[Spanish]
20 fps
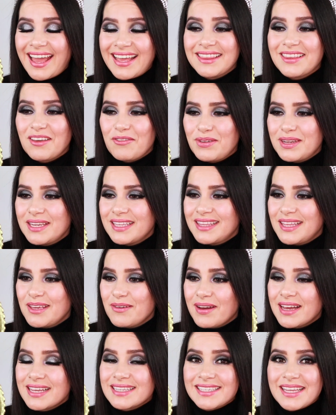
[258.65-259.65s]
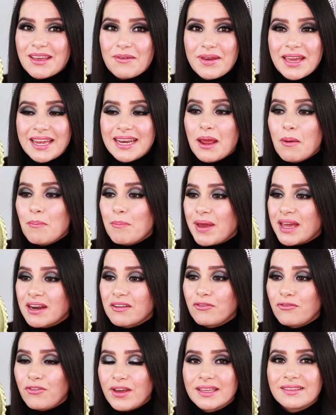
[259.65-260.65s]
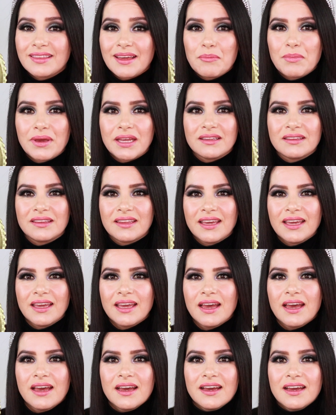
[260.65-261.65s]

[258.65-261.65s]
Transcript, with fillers: en definitiva, se ven perfectamente